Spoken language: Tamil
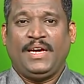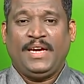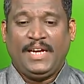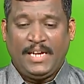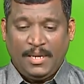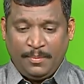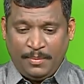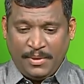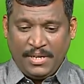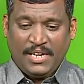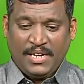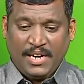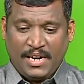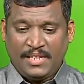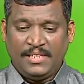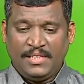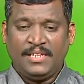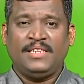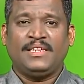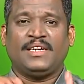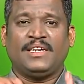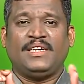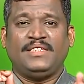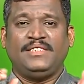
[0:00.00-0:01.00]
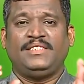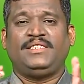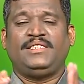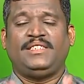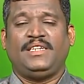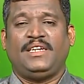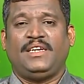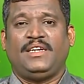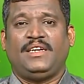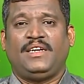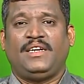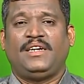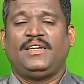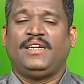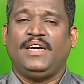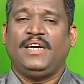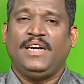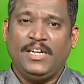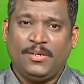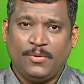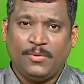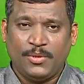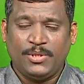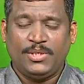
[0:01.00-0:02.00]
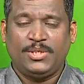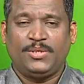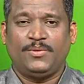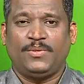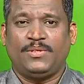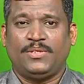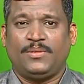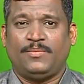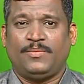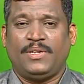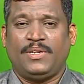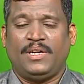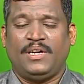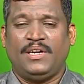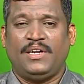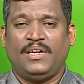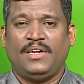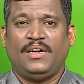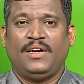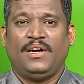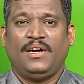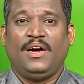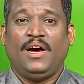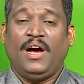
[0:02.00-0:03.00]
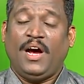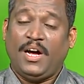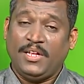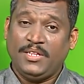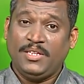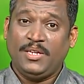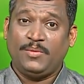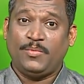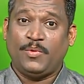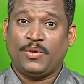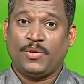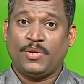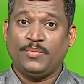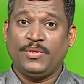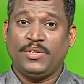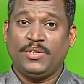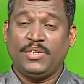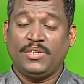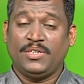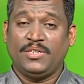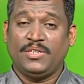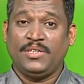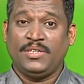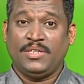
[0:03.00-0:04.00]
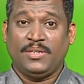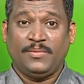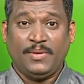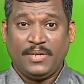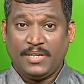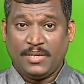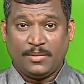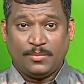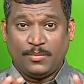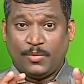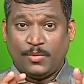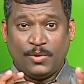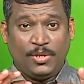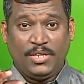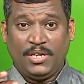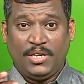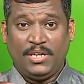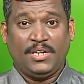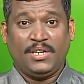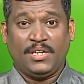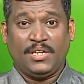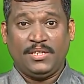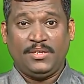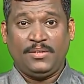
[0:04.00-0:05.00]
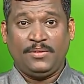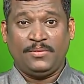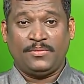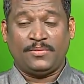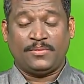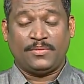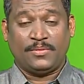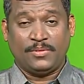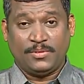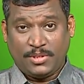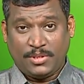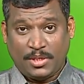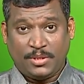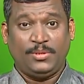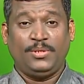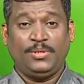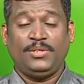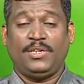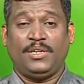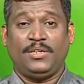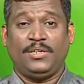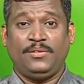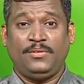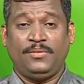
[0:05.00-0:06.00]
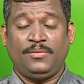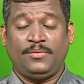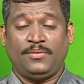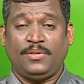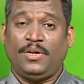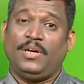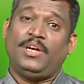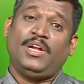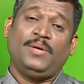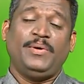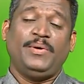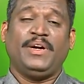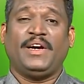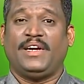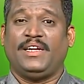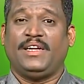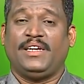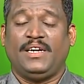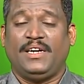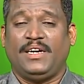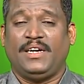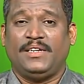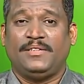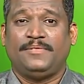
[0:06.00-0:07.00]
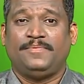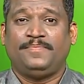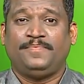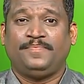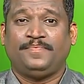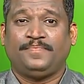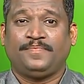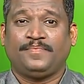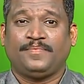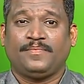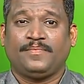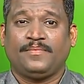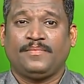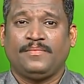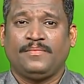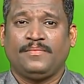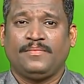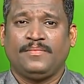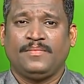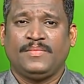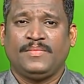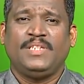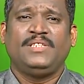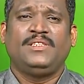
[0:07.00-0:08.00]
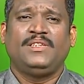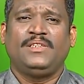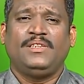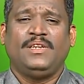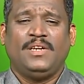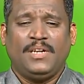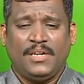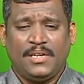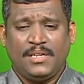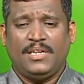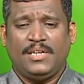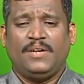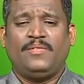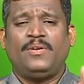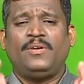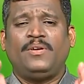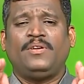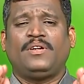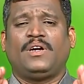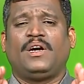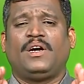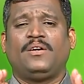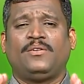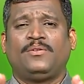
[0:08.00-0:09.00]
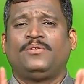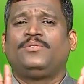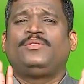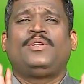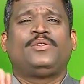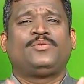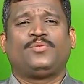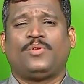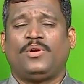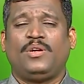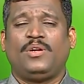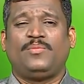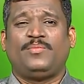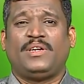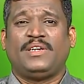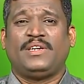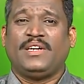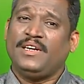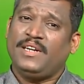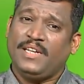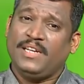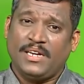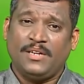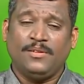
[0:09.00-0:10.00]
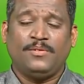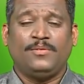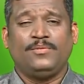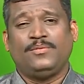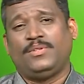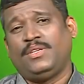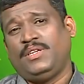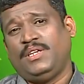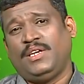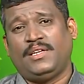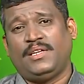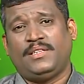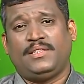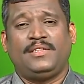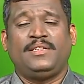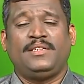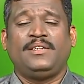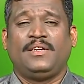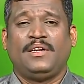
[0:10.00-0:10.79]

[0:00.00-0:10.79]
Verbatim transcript: இப்படி கலந்து அந்த கஞ்சியை டெய்லி குடிச்சிட்டு வந்தோம்னா அது நம்ம உடம்புக்கு இவருங்க மூலிகையும் கிடைக்கும் சத்தும் கிடைக்கும் எல்லாமே கிடைக்குங்க இது எவ்வளோ கலக்கணும்னு நான் சொல்ல மாட்டேன் எனக்கும் தெரியாது